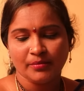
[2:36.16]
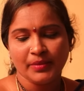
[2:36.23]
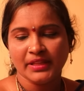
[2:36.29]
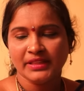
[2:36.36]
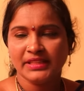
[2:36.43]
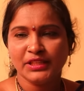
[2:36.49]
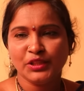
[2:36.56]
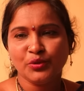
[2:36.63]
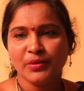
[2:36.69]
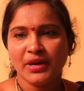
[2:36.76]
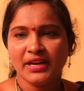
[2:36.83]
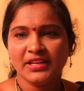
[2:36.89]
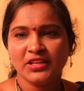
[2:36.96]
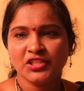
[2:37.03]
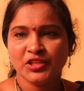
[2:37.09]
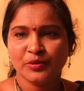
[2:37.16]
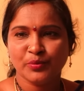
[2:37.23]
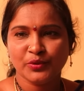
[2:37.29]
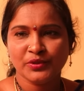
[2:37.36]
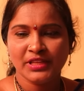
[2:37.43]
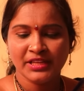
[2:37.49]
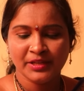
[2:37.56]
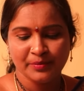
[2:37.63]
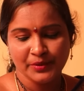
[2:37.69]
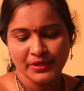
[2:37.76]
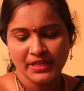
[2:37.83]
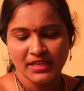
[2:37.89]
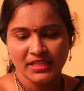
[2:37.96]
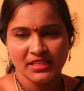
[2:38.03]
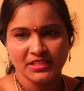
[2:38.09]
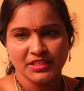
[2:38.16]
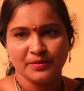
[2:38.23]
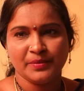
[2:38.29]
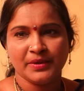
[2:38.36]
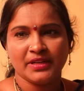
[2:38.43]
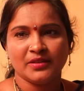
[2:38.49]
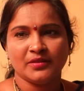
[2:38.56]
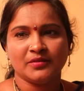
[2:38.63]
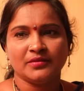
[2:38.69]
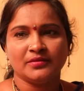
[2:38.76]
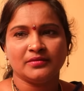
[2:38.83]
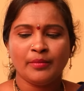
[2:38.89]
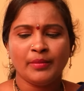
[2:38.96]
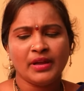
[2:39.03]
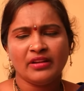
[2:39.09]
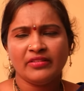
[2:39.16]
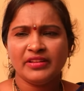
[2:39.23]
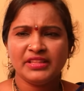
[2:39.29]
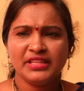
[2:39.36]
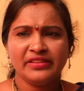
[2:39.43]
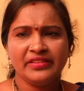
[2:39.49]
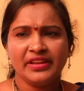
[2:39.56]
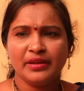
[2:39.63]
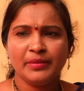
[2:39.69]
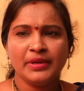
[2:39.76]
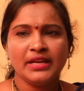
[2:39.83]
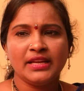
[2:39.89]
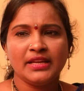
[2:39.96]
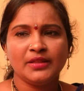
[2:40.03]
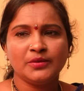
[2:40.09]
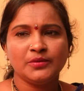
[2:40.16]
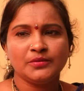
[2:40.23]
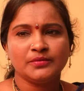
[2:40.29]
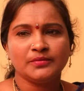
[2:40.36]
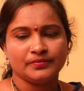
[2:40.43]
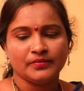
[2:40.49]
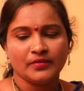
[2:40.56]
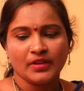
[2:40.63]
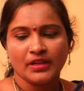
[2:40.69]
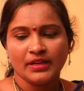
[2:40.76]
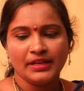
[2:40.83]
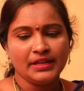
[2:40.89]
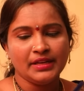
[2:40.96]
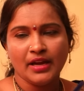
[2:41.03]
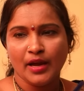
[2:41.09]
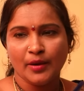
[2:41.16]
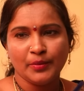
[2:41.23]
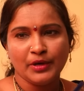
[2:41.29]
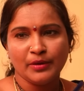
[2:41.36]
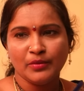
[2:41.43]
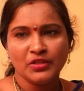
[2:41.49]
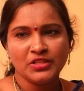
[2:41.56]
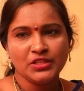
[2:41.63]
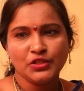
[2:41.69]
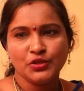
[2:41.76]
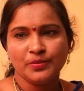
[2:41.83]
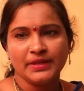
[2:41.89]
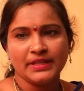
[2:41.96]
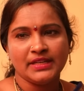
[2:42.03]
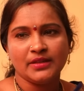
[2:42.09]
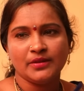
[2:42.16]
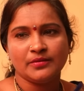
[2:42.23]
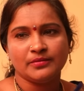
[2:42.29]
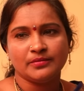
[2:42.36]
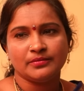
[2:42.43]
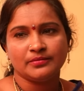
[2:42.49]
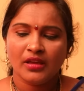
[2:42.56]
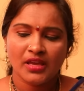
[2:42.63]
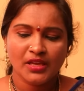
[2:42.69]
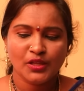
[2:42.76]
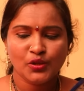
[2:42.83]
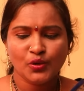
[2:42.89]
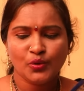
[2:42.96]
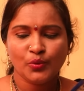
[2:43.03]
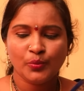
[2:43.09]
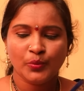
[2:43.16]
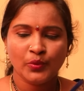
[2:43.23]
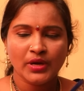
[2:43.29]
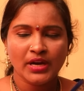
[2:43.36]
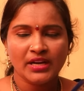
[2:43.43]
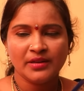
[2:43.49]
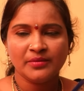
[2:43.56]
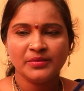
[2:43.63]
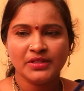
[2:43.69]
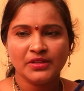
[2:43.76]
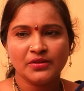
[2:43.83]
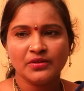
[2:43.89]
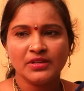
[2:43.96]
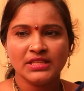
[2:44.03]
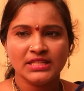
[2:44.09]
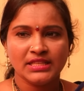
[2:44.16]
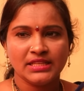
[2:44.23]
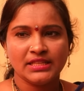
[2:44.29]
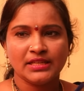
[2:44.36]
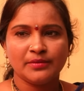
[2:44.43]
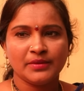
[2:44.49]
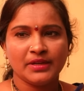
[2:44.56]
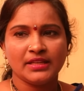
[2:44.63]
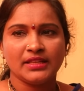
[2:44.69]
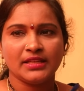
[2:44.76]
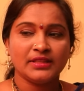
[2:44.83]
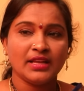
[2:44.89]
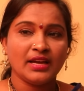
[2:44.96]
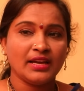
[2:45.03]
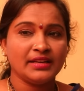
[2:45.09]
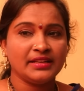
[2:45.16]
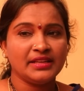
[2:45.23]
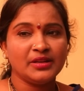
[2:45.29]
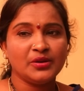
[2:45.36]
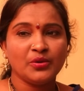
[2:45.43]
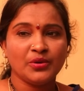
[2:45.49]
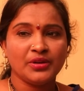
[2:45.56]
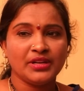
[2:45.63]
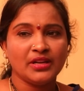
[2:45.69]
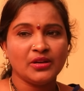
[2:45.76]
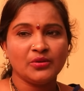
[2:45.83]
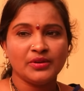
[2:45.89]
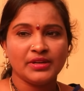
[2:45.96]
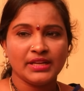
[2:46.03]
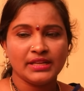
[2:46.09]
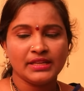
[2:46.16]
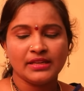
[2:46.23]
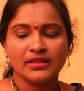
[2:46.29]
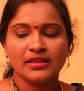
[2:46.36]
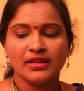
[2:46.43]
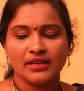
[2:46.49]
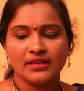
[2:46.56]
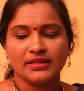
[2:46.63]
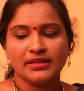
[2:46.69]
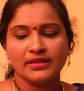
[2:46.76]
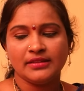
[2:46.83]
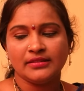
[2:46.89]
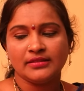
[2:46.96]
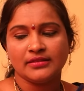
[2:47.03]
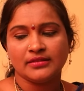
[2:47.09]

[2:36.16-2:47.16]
పత్తితో మాటలు చెప్పొద్దని ఇప్పుడే కదా చెప్పాను బలవంతం ఏమీ లేదు నీ కాపురంలో చిచ్చు పెట్టను ఏదో ఉప్పు కారం తింటున్న శరీరం కదా దానికి కోరికలు ఉంటాయి కదా అని